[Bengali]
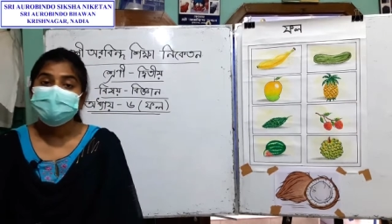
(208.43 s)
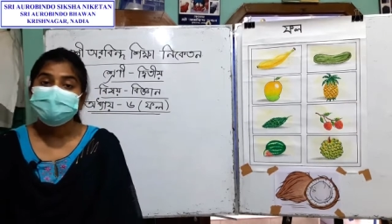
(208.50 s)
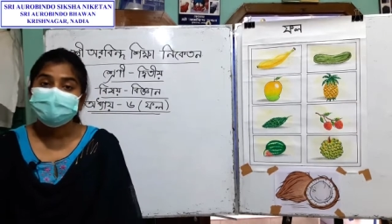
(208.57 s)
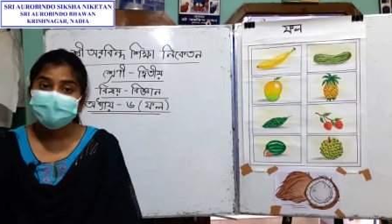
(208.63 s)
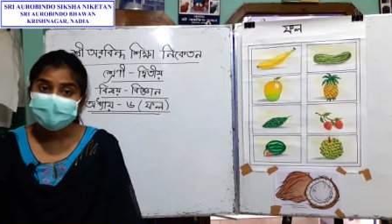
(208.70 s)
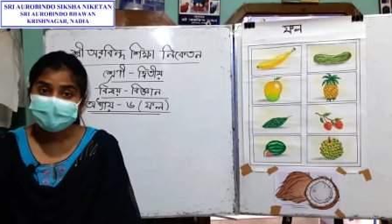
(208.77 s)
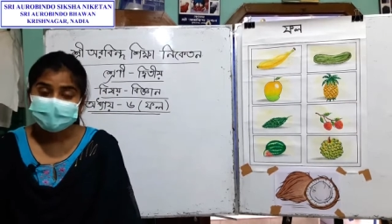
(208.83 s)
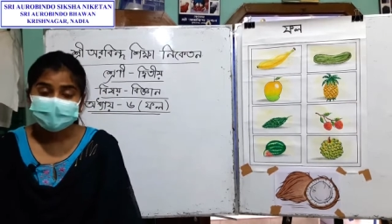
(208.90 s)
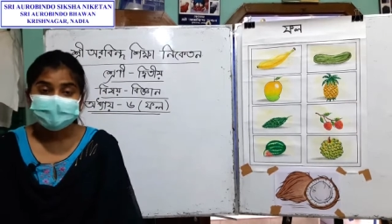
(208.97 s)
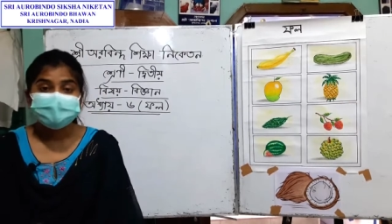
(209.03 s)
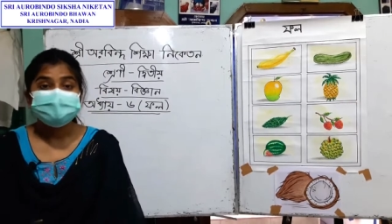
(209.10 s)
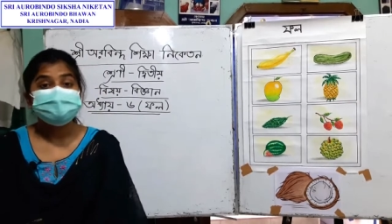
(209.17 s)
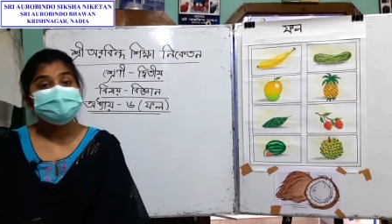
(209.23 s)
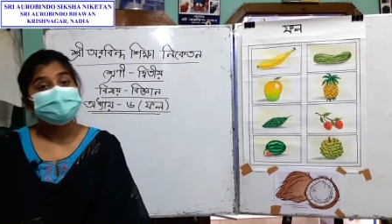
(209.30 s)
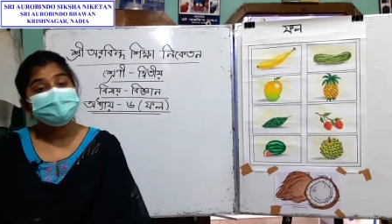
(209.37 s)
ফলের
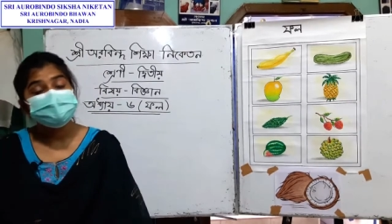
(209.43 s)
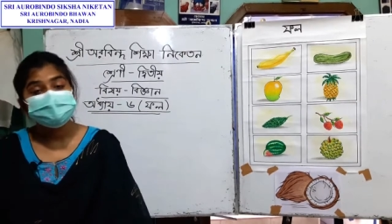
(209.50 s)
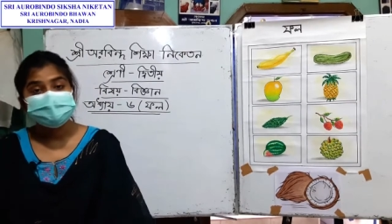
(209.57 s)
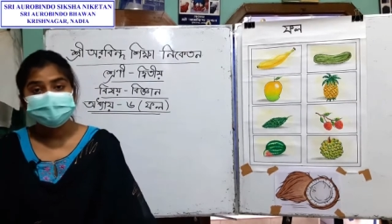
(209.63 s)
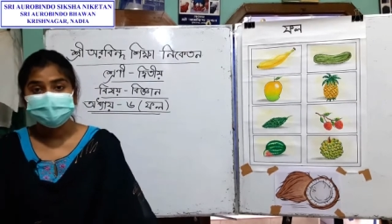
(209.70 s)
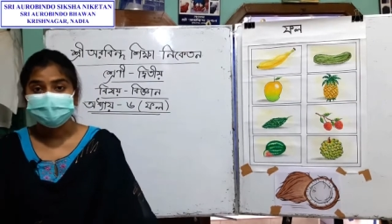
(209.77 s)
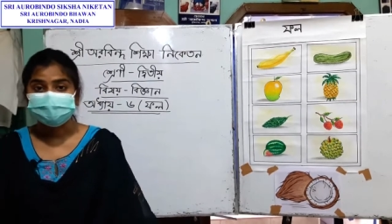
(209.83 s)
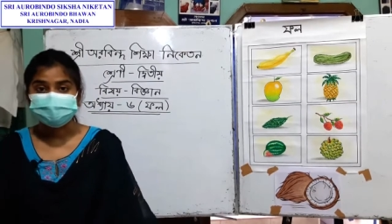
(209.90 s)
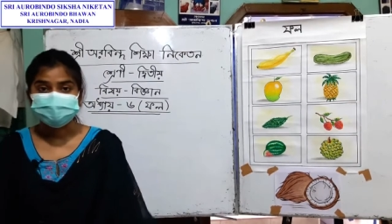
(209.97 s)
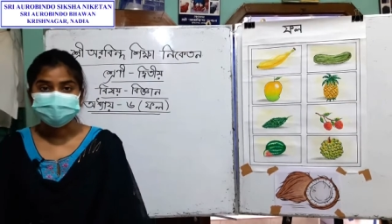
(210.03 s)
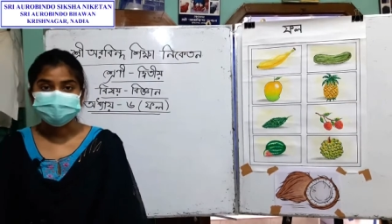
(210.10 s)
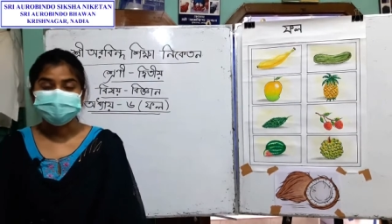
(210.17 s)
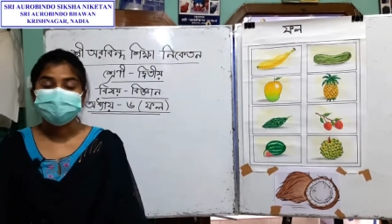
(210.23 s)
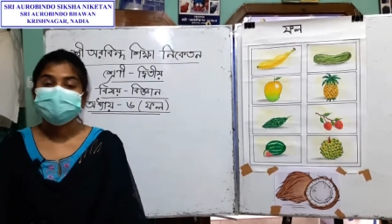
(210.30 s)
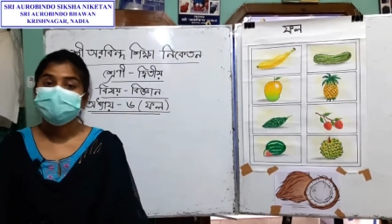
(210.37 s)
তিনটি অংশ
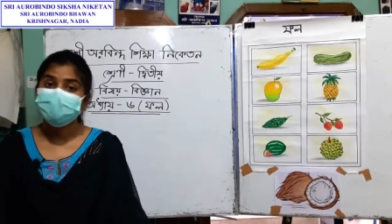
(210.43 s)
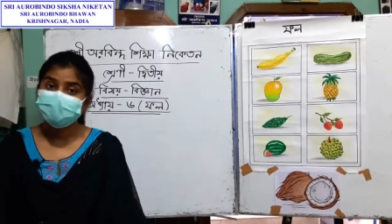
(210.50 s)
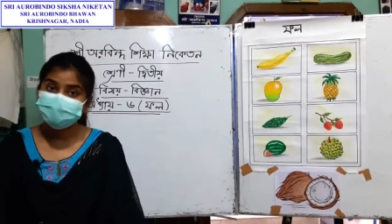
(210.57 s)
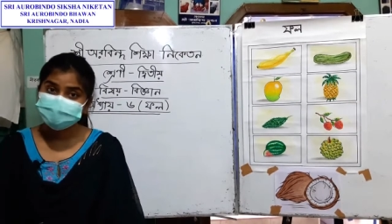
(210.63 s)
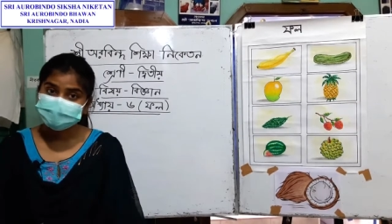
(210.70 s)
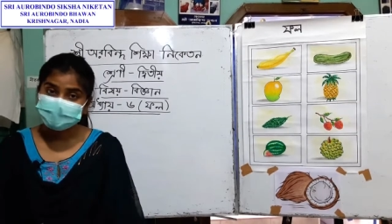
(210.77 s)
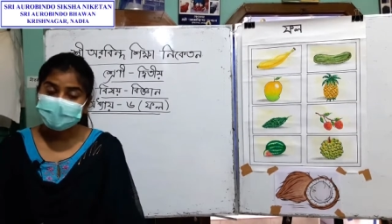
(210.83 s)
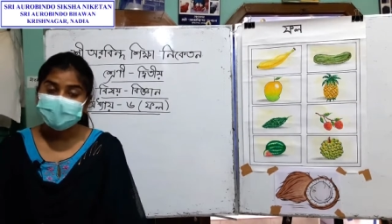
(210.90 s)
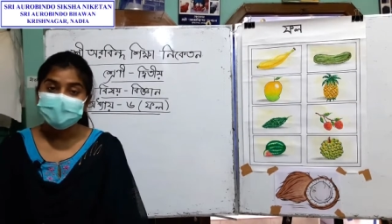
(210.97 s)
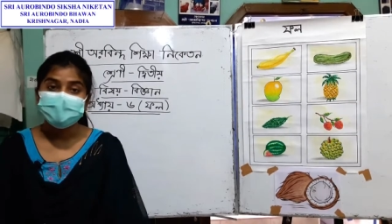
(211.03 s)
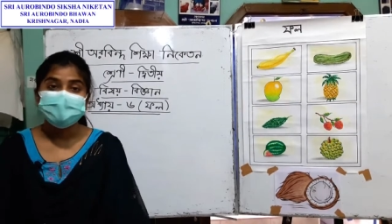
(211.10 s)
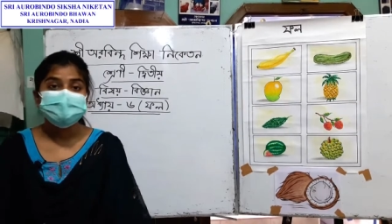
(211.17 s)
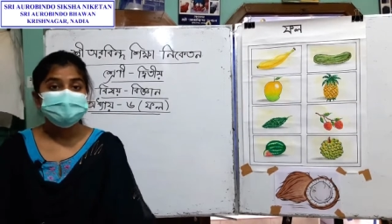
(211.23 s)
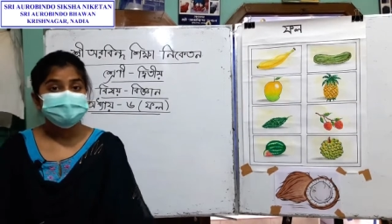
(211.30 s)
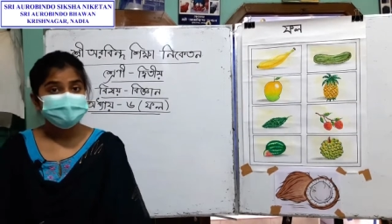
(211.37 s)
খোসা
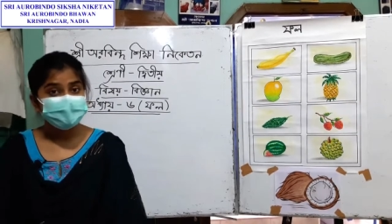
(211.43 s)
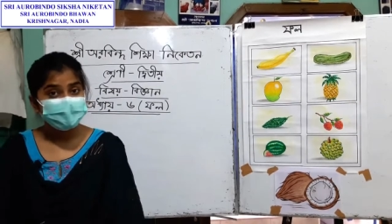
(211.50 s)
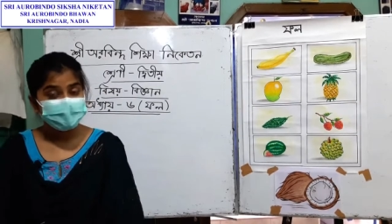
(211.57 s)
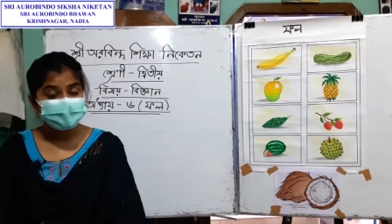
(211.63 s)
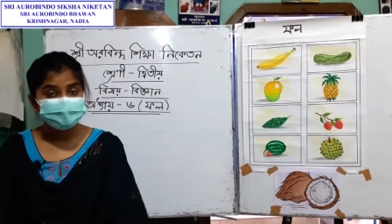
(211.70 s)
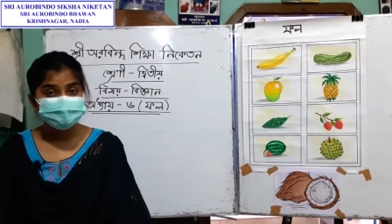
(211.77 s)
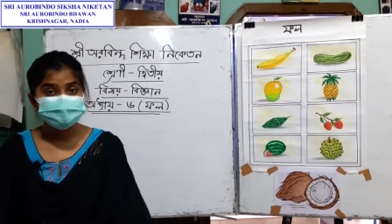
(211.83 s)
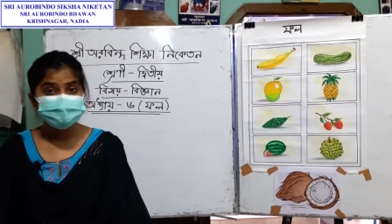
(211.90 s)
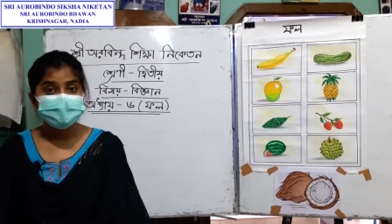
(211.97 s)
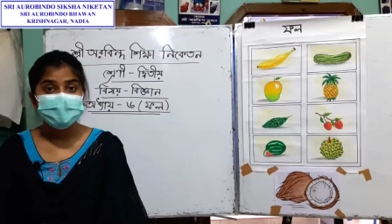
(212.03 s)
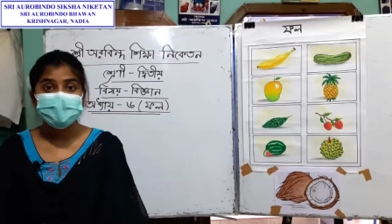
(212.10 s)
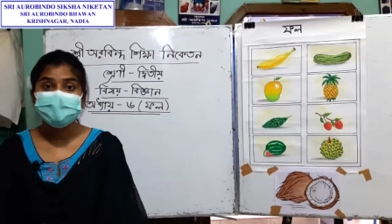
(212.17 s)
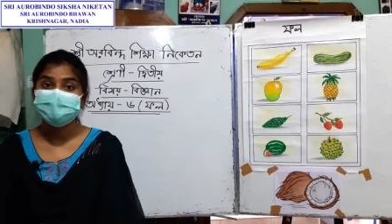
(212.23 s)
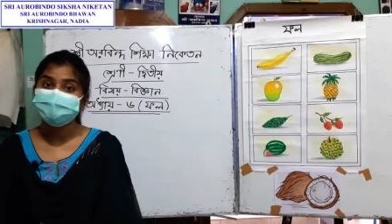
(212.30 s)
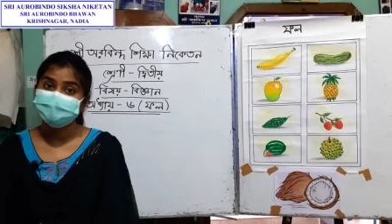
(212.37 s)
শ্বাস আর
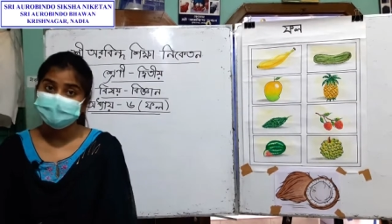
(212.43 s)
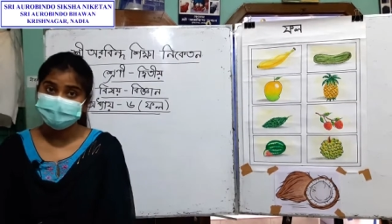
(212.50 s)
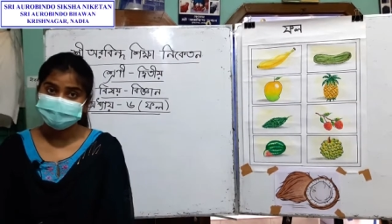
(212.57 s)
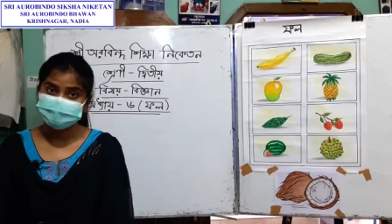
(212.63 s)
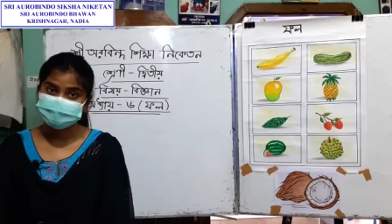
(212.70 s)
বীজ